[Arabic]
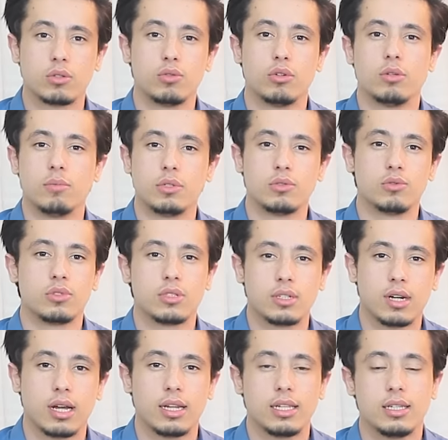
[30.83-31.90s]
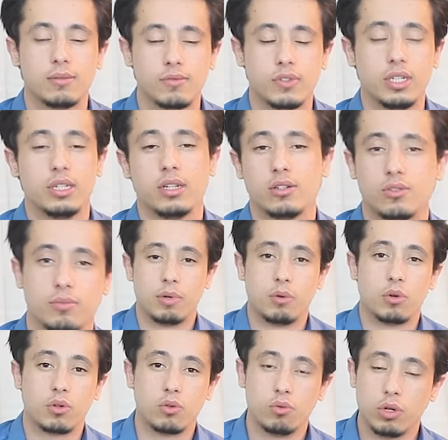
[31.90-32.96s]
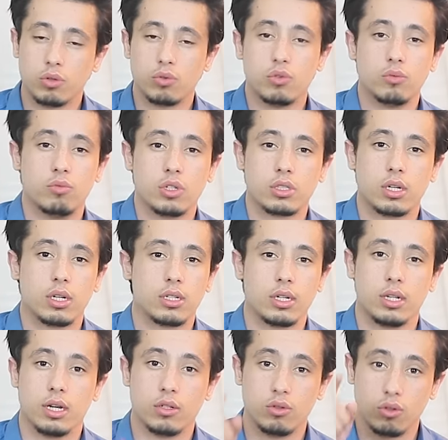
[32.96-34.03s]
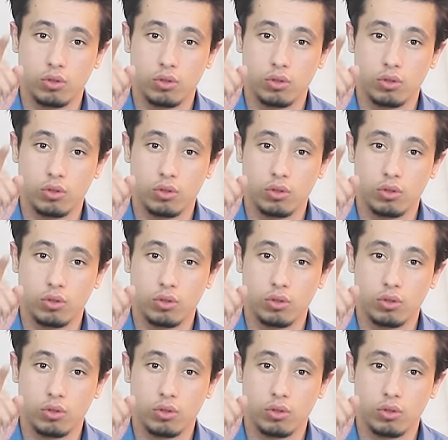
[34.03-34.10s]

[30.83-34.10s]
كل من ينكر عليهم فعلهم بل وقوتهم وصلت إلى أن